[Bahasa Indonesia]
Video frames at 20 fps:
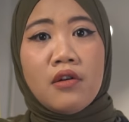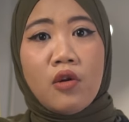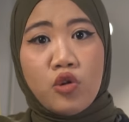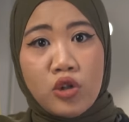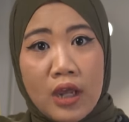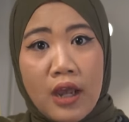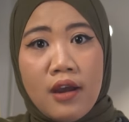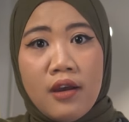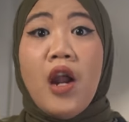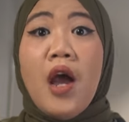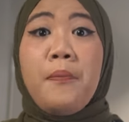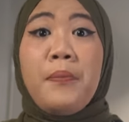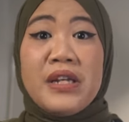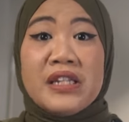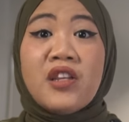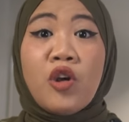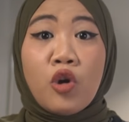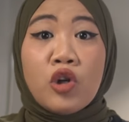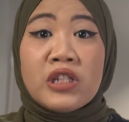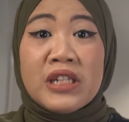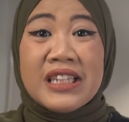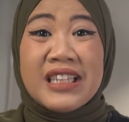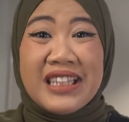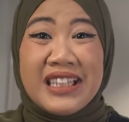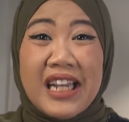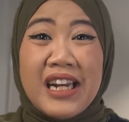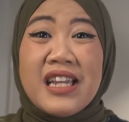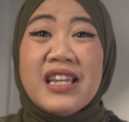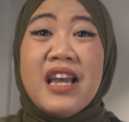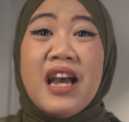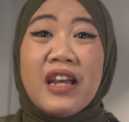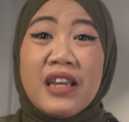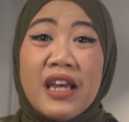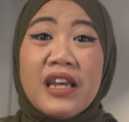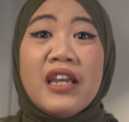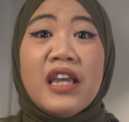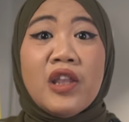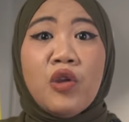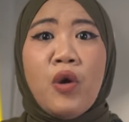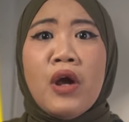Rosa. Kenapa si Rosa teriak
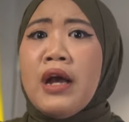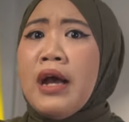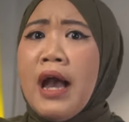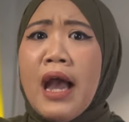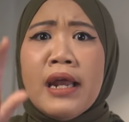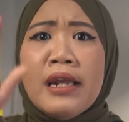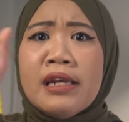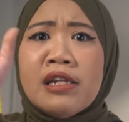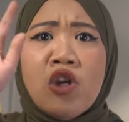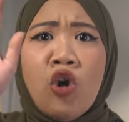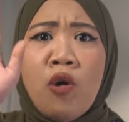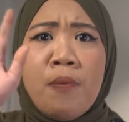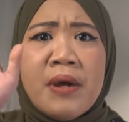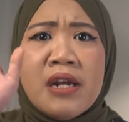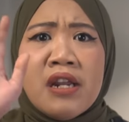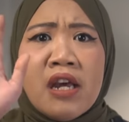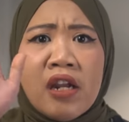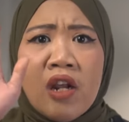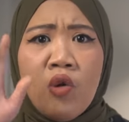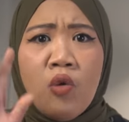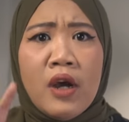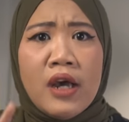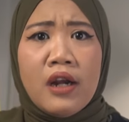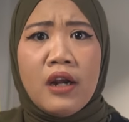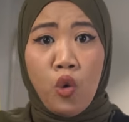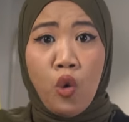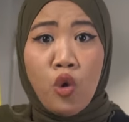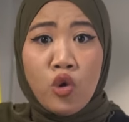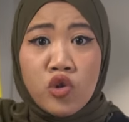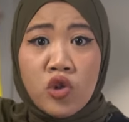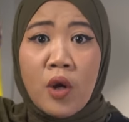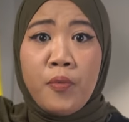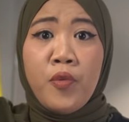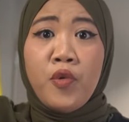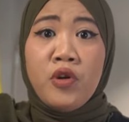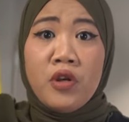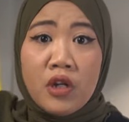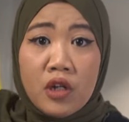kayak gitu? Enggak ah, ada jawaban dari luar. Rosa pun